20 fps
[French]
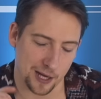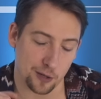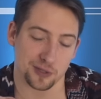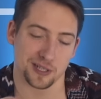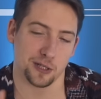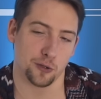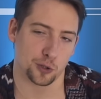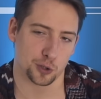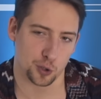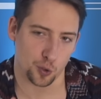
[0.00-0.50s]
Alors
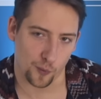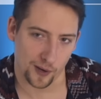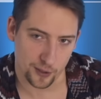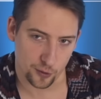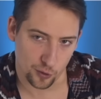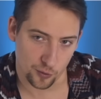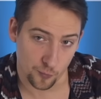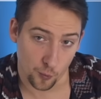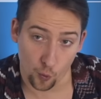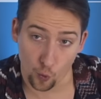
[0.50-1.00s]
si dans ce
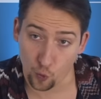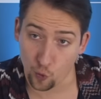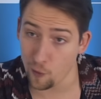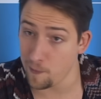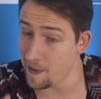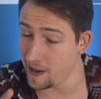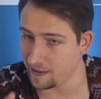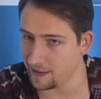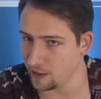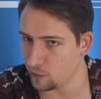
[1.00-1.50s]
royaume, on
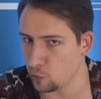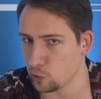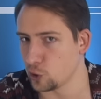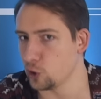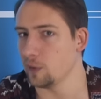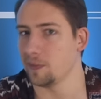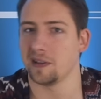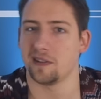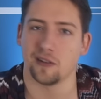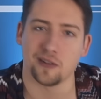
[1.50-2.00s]
coupe la tête aux
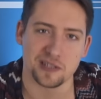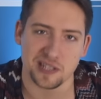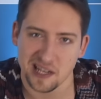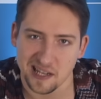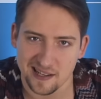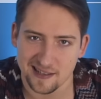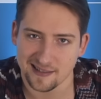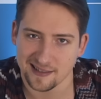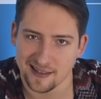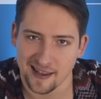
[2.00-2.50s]
gens Bétos,
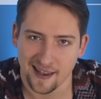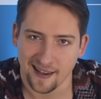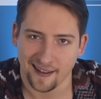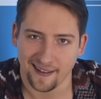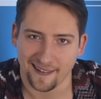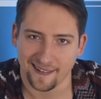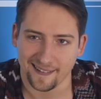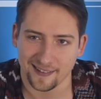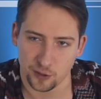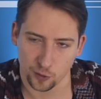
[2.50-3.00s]
Alice,
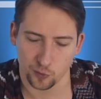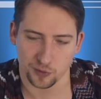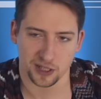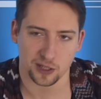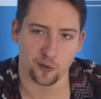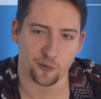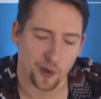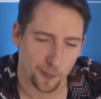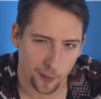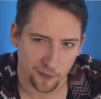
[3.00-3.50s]
je te
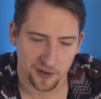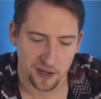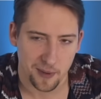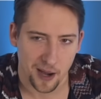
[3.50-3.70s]
conseille de faire profil